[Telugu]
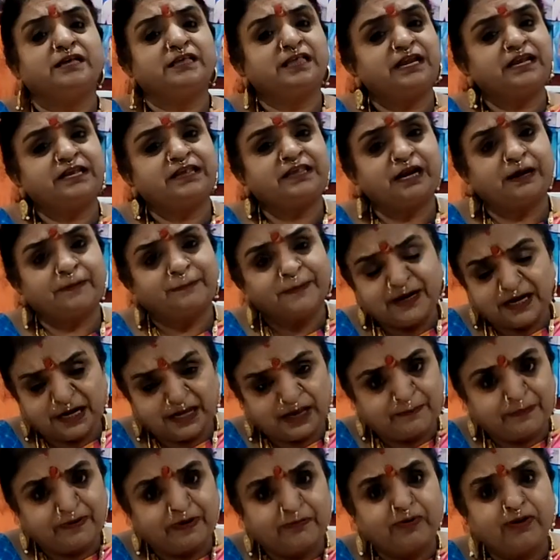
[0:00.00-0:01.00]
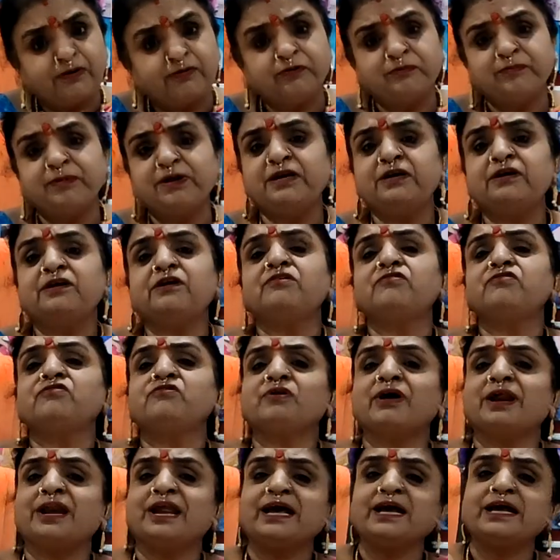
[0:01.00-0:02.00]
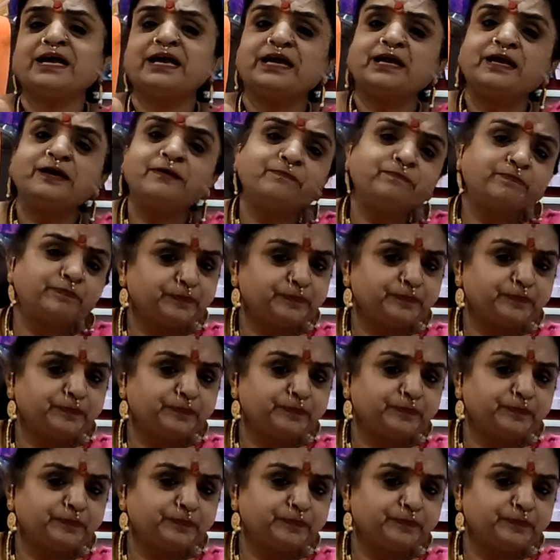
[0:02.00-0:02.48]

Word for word: ఇతరత్ర మీడియా ప్రభావం ఉండొచ్చు అలాగే